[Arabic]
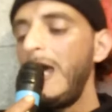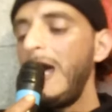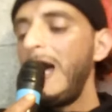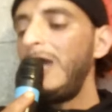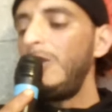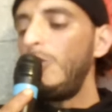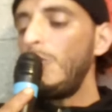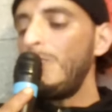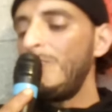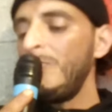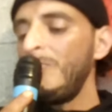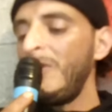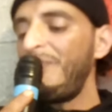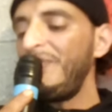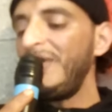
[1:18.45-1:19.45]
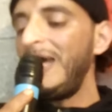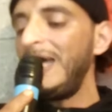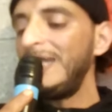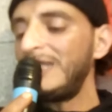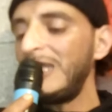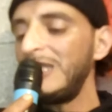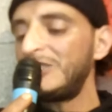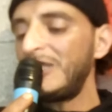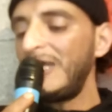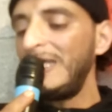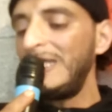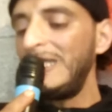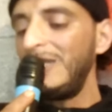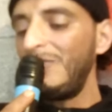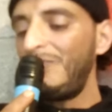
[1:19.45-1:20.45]
الأمومة في هذا
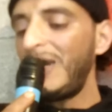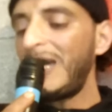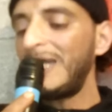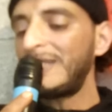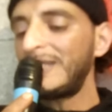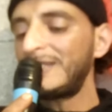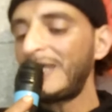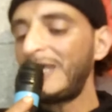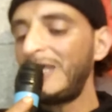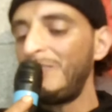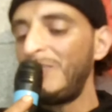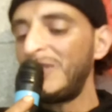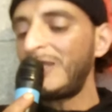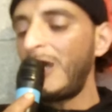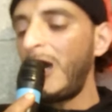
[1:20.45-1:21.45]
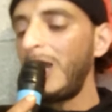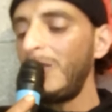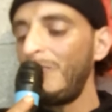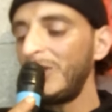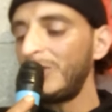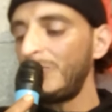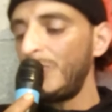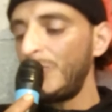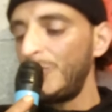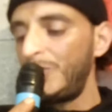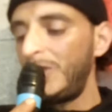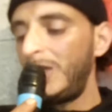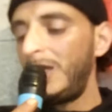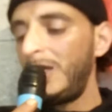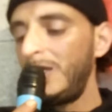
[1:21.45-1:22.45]
الجيل فقدت قيمتها
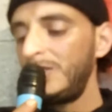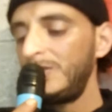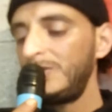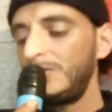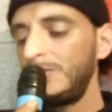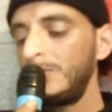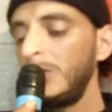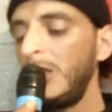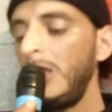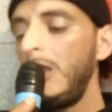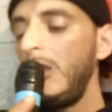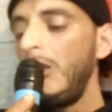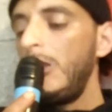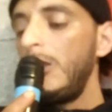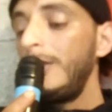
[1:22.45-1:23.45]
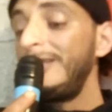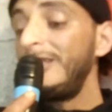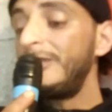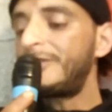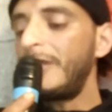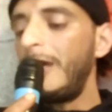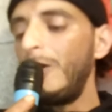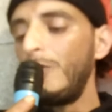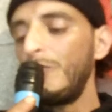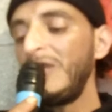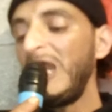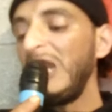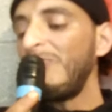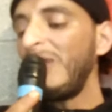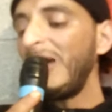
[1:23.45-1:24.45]
المضمونة نساؤنا
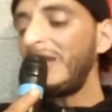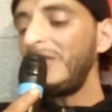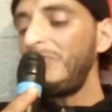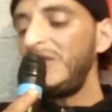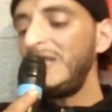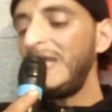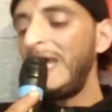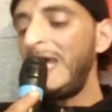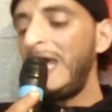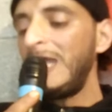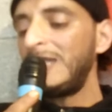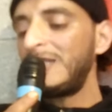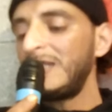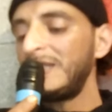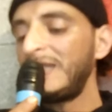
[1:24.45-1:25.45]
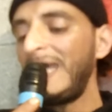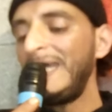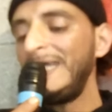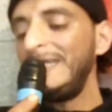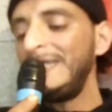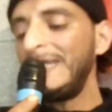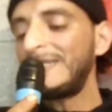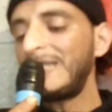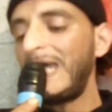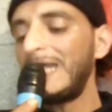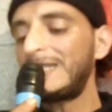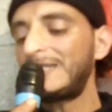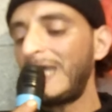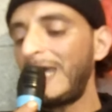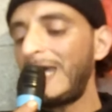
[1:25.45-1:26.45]
المغربيات ضحية
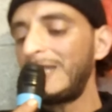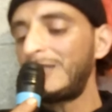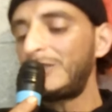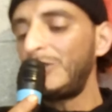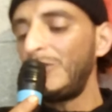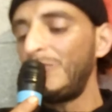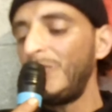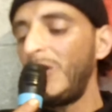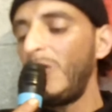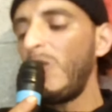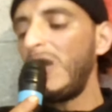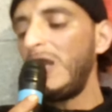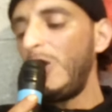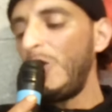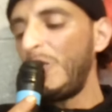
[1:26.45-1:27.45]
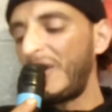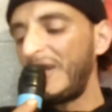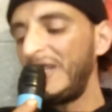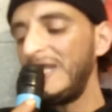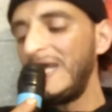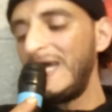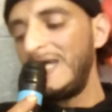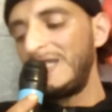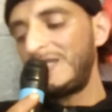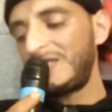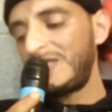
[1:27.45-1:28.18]
التقدم والحريات